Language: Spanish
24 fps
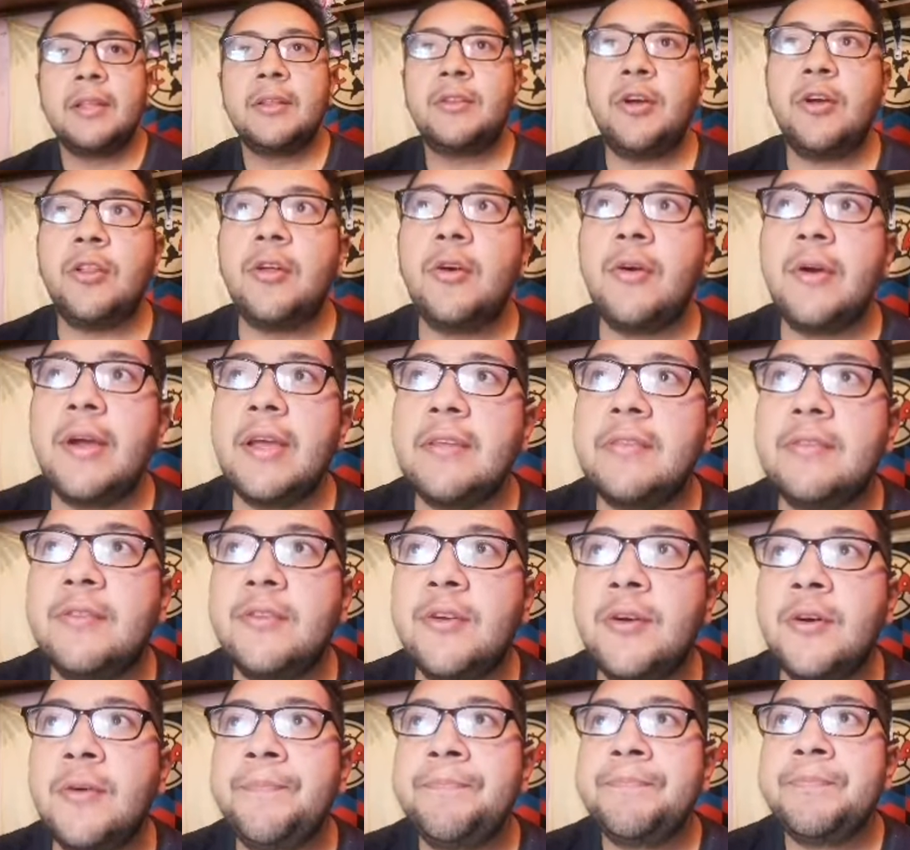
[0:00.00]
Todo
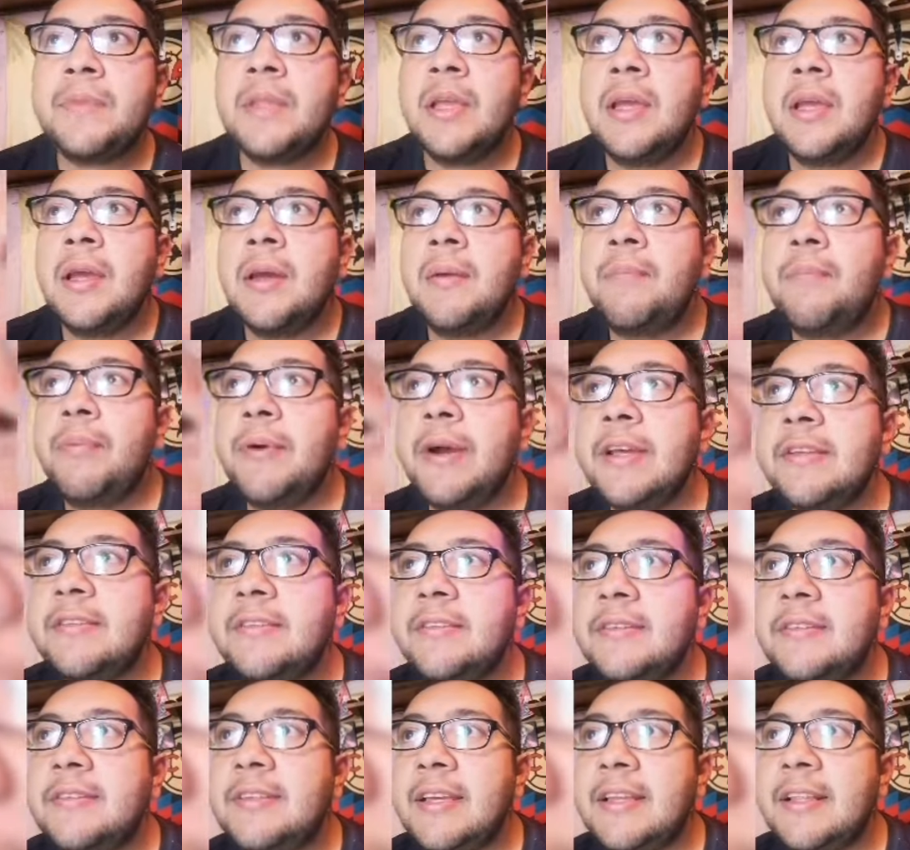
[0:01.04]
esto
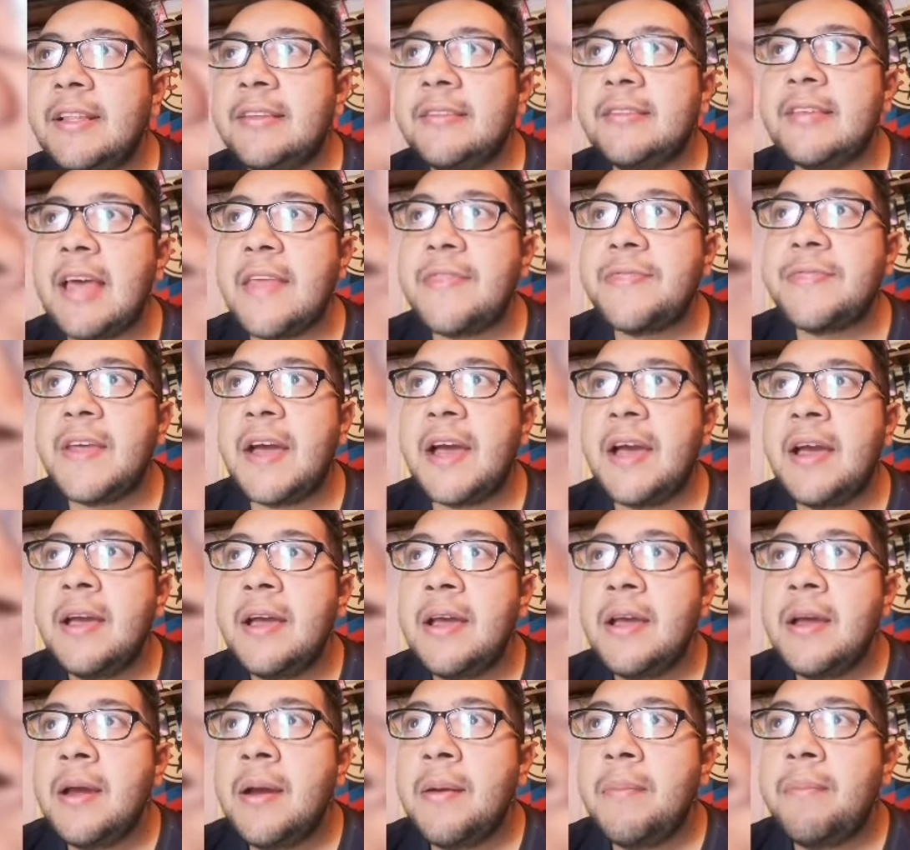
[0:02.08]
pues se desata
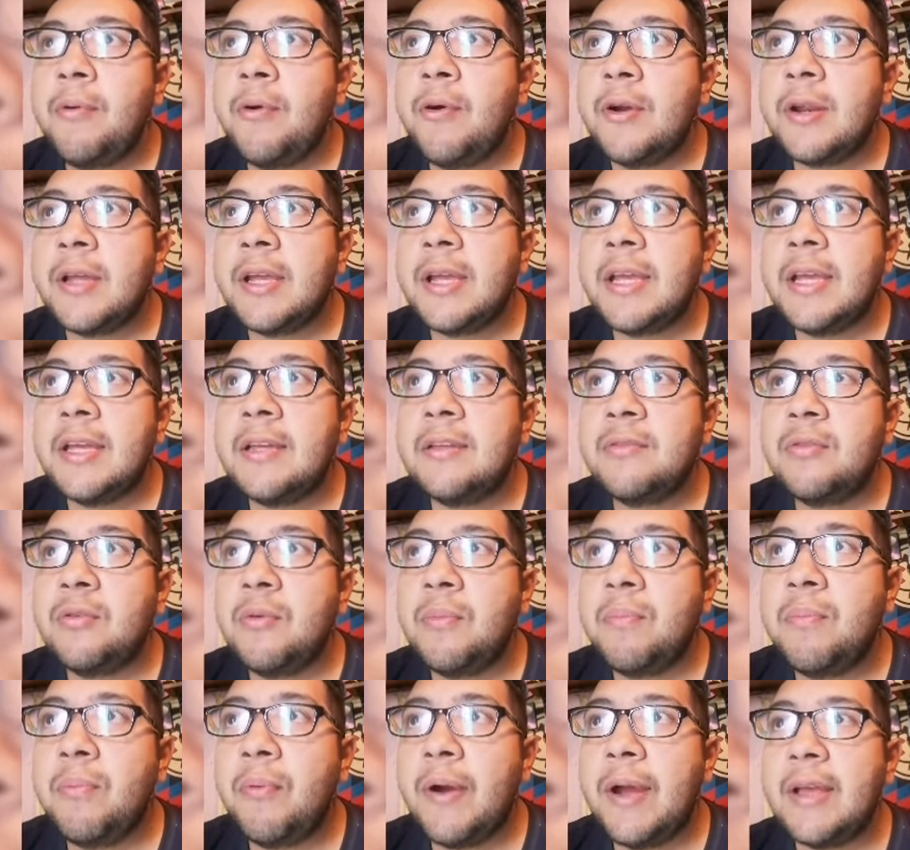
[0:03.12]
porque
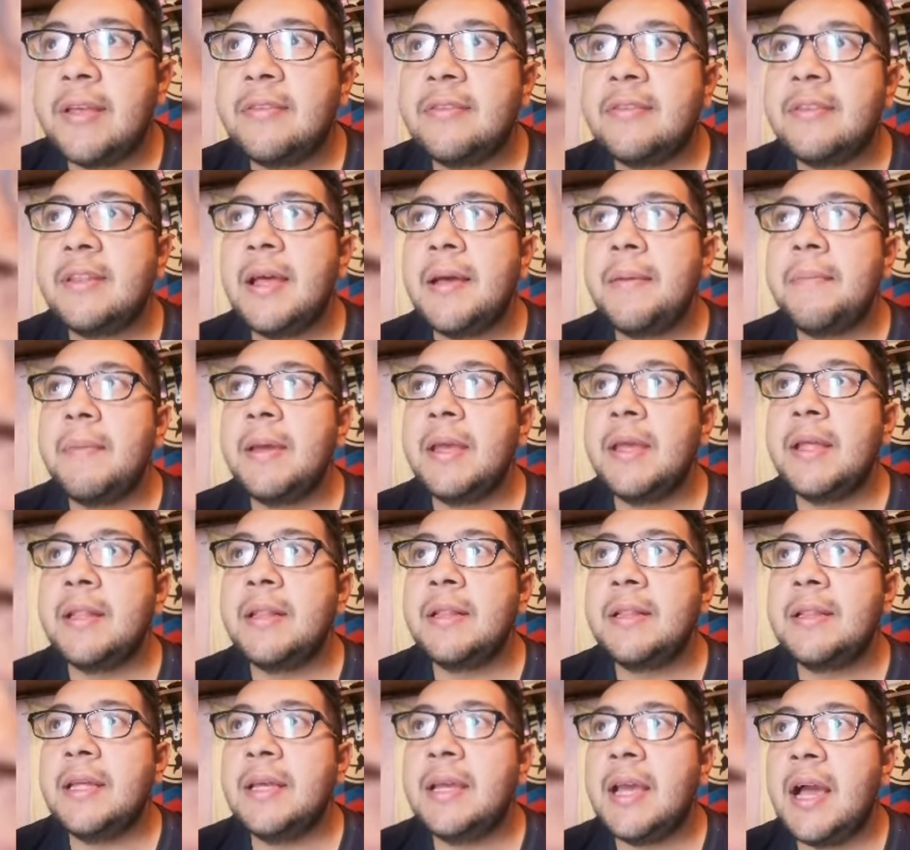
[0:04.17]

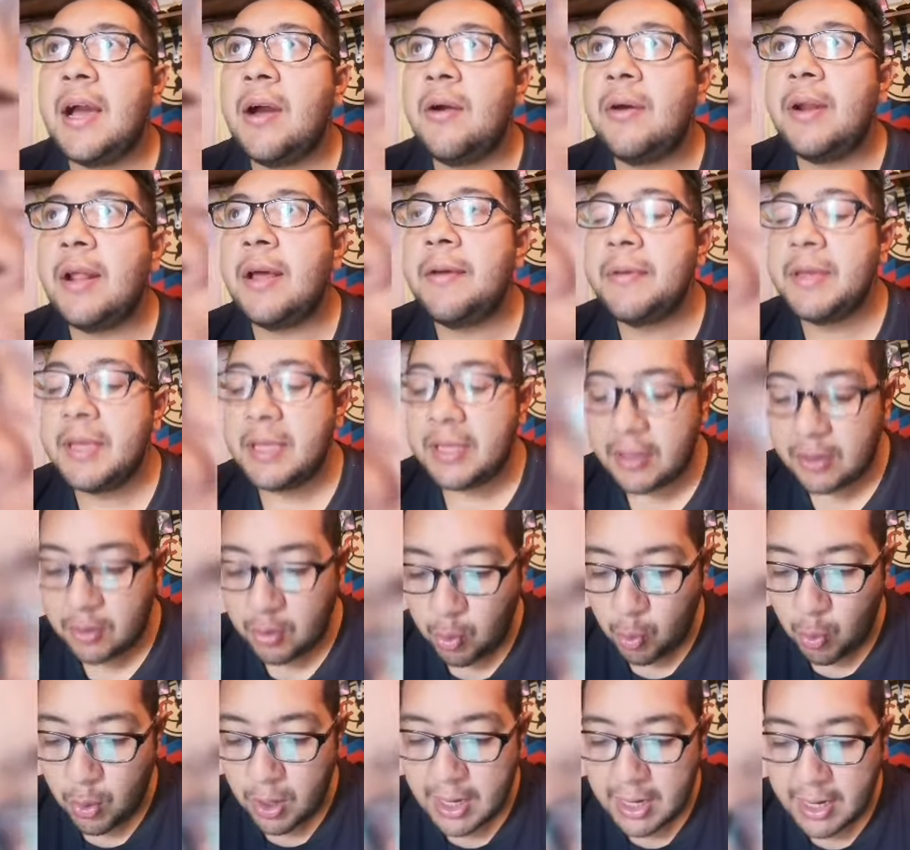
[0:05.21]
supuestamente ahora
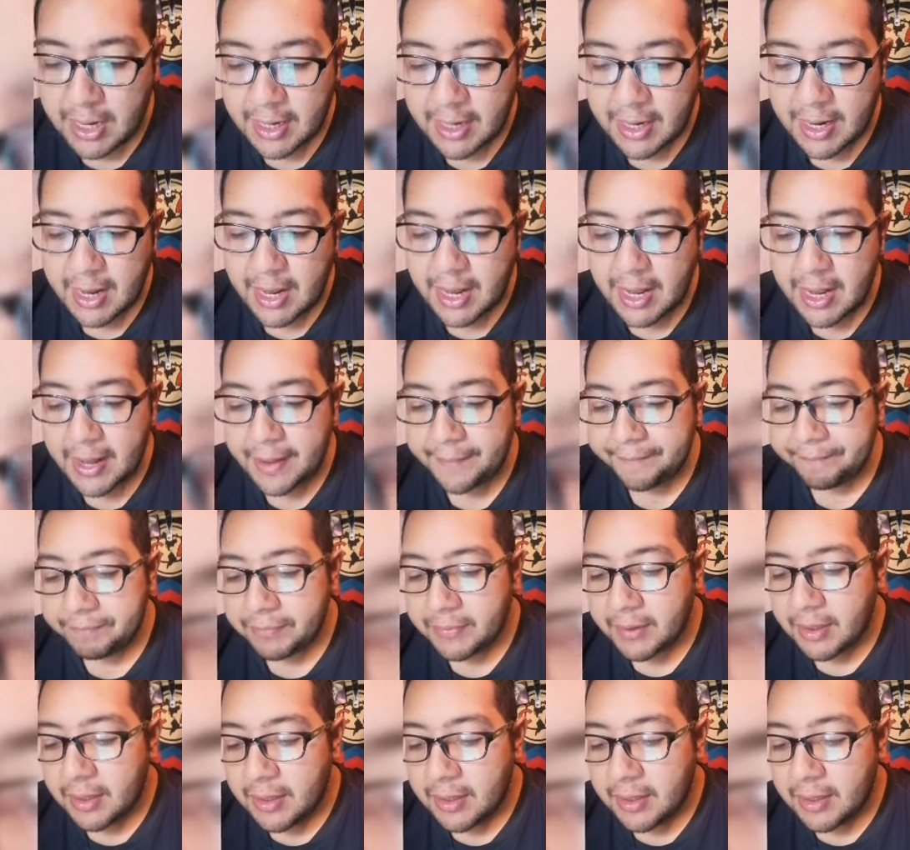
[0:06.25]
vinculan a,